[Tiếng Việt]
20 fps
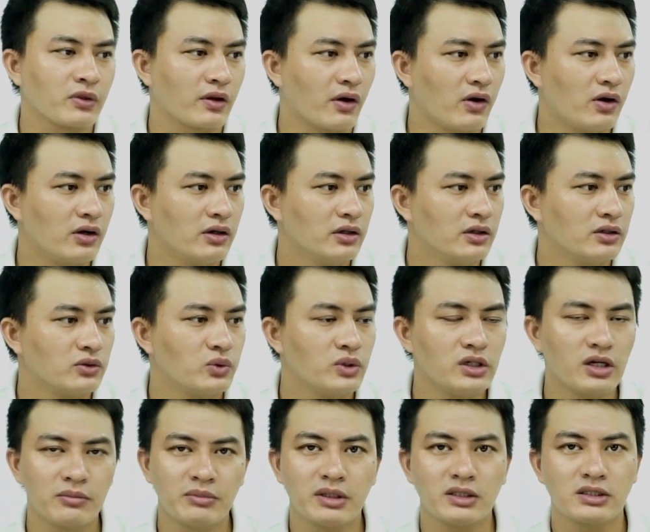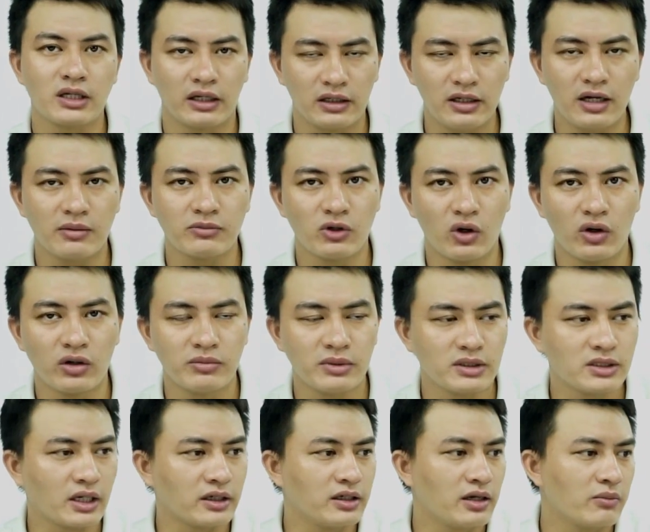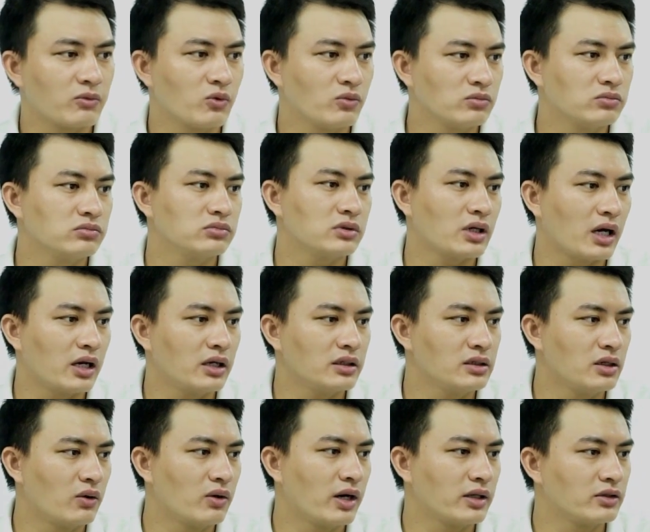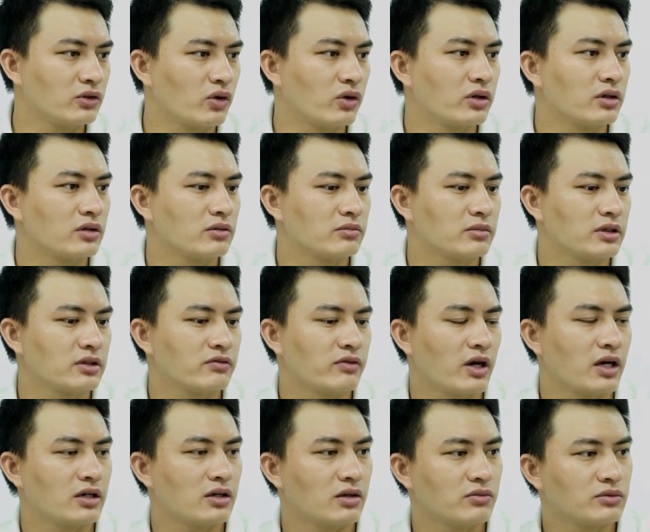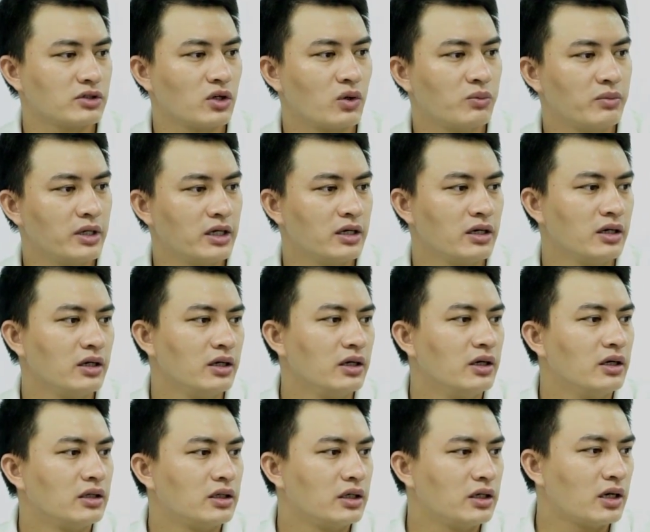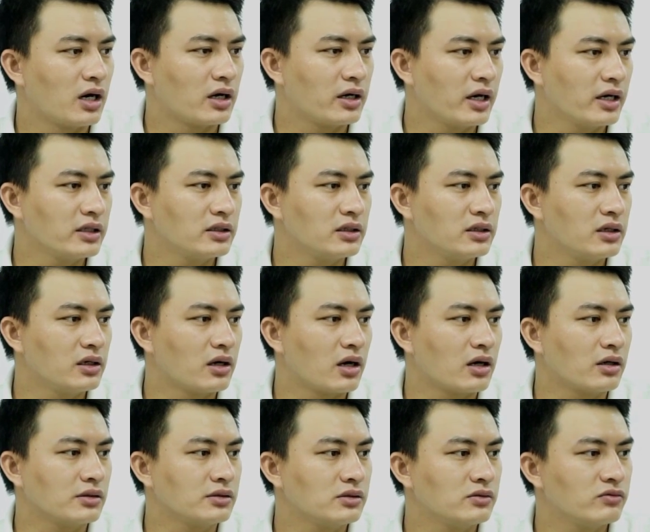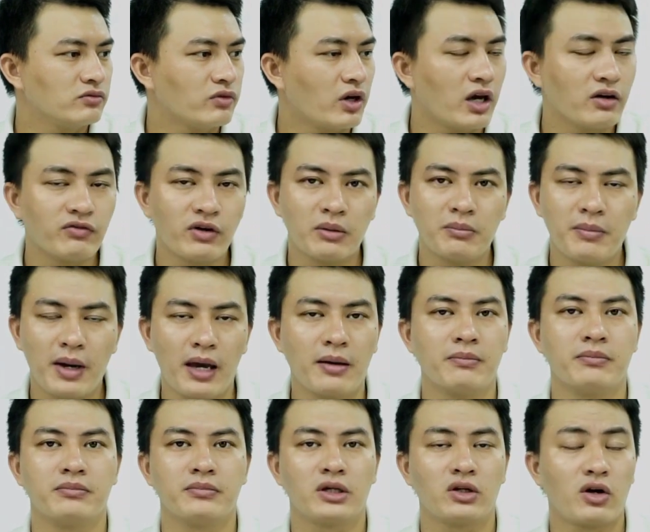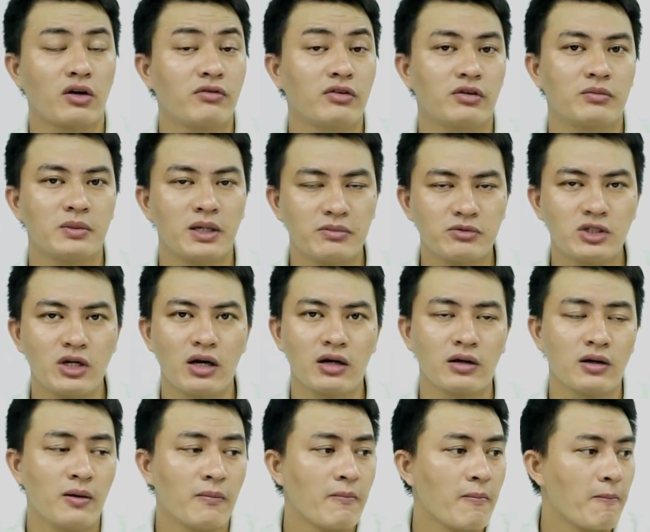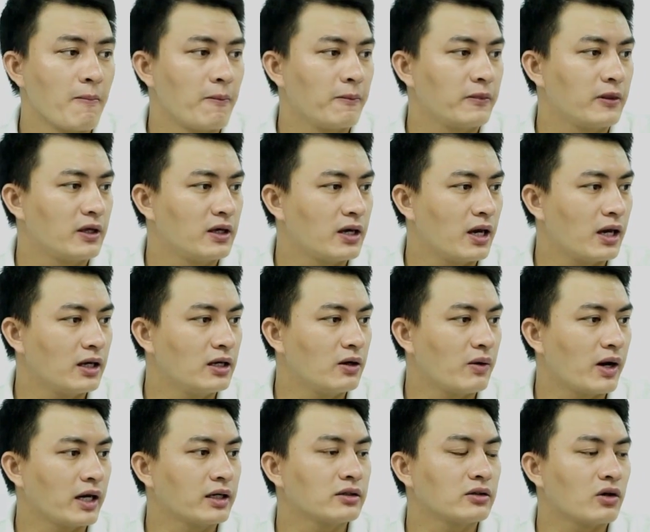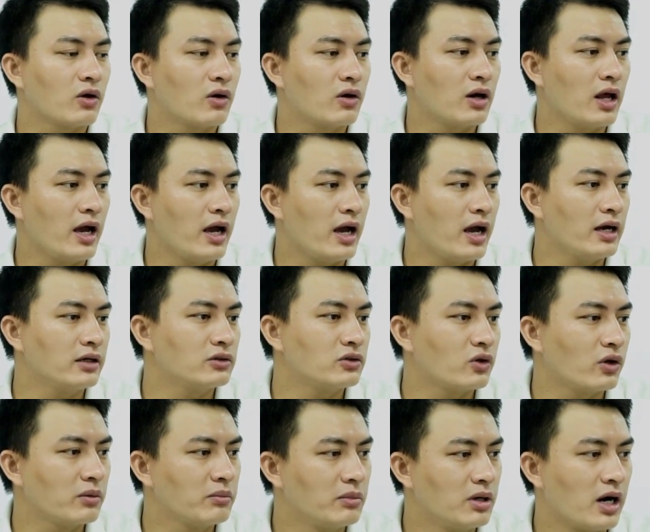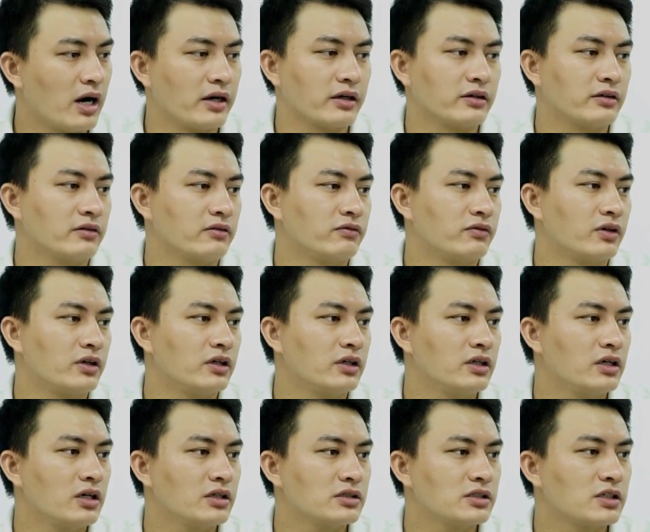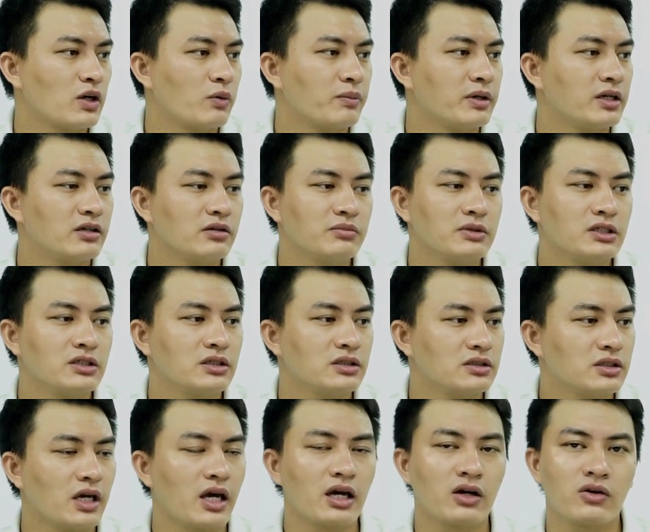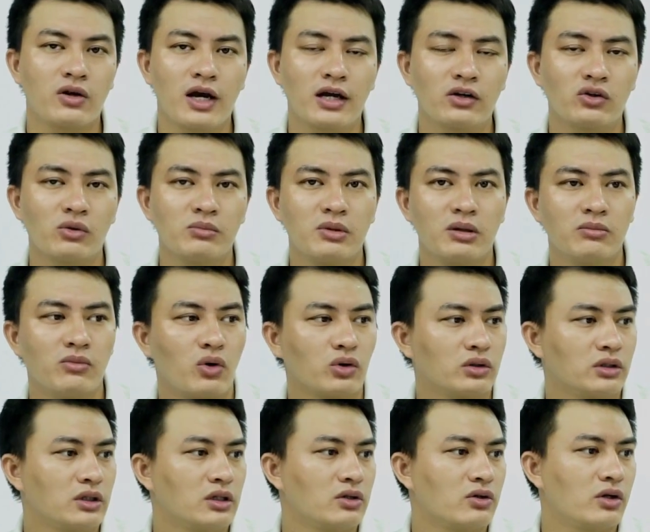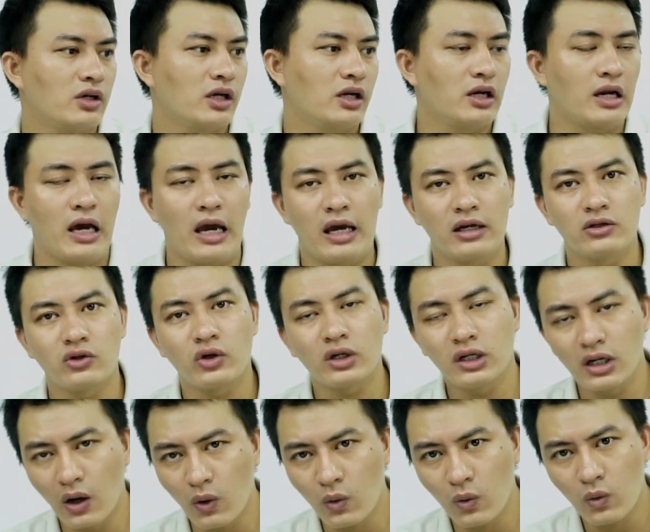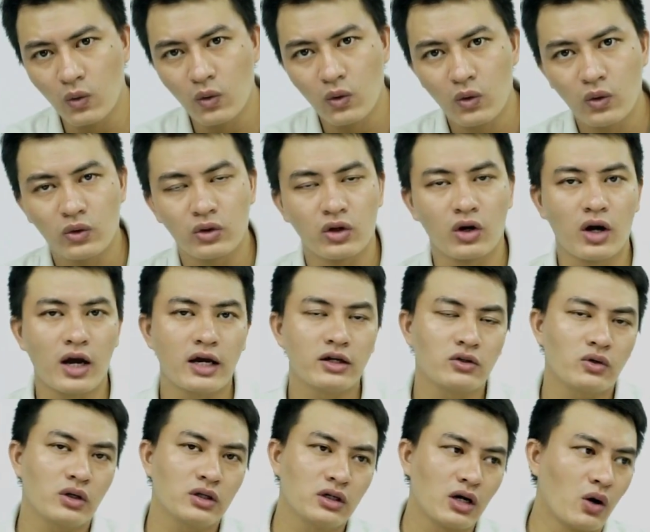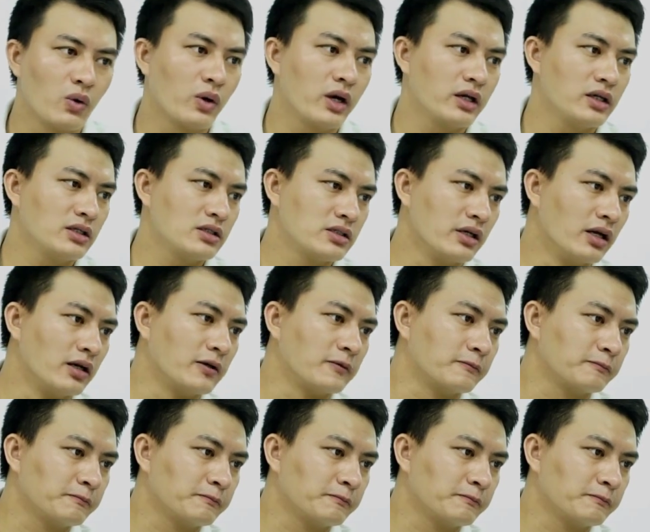Đó, tuy nhiên mình trải nghiệm rồi, mình trải nghiệm cũng khá là nhiều lần rồi, thì mình về dòng Realme. Thì ở đây thì về phần mềm, mình nói về phần mềm trước. Thì hệ điều hành đó là Android 10 với Xiaomi Redmi 9C, còn Android 11 thì đó lại là Android Go. Đó, Android Go Edition.